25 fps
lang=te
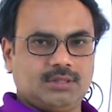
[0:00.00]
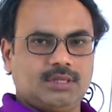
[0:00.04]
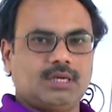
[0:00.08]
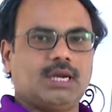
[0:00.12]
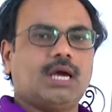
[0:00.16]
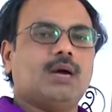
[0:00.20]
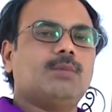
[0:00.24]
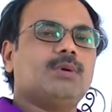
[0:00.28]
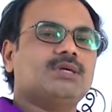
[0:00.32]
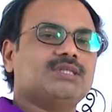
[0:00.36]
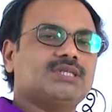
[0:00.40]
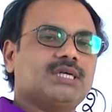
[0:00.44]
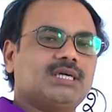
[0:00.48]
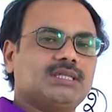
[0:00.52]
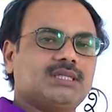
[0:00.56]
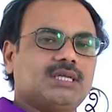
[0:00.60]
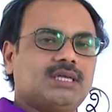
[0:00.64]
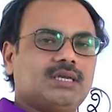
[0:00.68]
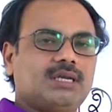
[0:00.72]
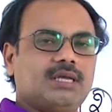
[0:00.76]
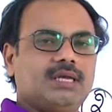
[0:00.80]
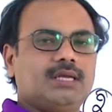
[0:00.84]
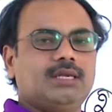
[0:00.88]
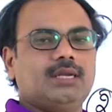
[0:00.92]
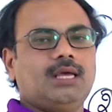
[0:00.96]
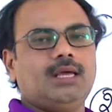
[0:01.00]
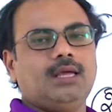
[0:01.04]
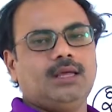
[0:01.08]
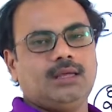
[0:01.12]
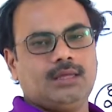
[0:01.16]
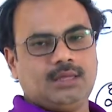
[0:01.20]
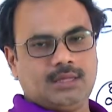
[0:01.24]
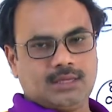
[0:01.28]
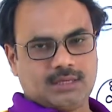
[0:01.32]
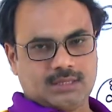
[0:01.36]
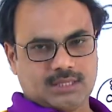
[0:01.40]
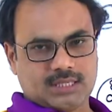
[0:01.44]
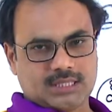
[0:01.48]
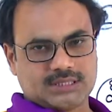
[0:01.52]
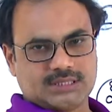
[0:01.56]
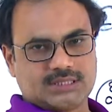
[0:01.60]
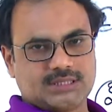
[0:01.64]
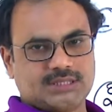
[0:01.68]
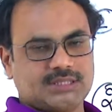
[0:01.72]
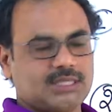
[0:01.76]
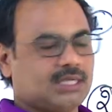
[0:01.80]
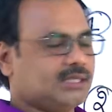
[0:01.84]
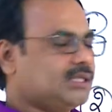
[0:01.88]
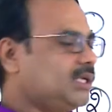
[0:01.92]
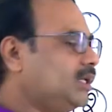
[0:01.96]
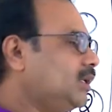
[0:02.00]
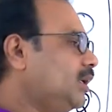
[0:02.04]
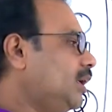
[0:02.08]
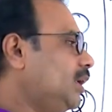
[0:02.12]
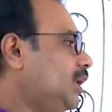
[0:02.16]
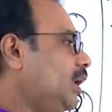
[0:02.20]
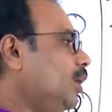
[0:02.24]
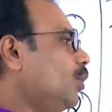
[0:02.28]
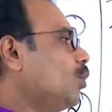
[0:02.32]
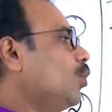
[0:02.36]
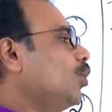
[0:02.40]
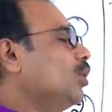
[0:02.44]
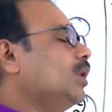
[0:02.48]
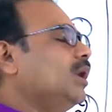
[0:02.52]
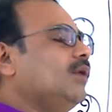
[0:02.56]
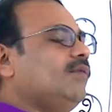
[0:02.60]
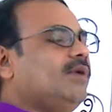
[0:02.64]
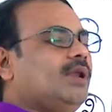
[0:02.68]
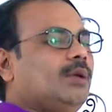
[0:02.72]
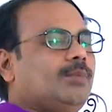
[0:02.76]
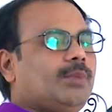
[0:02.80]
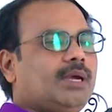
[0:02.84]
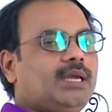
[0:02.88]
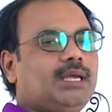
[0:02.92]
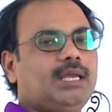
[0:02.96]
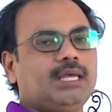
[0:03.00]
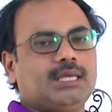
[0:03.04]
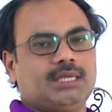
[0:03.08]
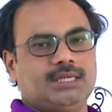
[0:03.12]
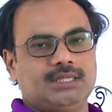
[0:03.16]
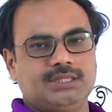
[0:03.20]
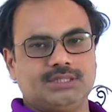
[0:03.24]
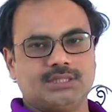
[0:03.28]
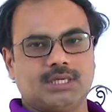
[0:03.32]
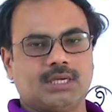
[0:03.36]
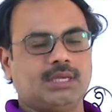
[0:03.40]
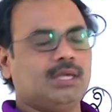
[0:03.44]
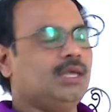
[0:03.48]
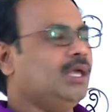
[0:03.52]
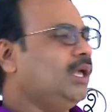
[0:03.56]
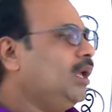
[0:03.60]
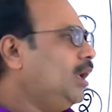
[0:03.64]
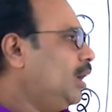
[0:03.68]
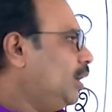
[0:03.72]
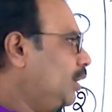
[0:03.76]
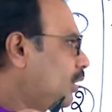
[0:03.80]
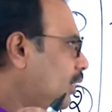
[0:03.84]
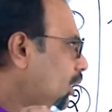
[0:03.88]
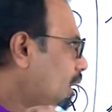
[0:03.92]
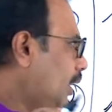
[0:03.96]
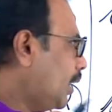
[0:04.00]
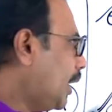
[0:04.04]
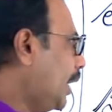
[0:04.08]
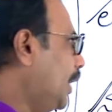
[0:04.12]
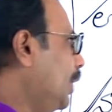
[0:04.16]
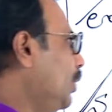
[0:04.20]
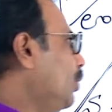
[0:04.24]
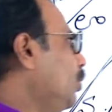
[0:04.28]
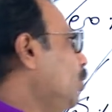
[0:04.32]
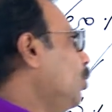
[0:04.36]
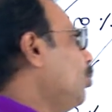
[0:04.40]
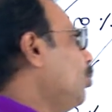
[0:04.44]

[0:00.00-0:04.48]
లాభశాతాన్నైనా నష్టశాతాన్నైనా కొన్నవేలపై లెక్కించాలి ఈ రెండు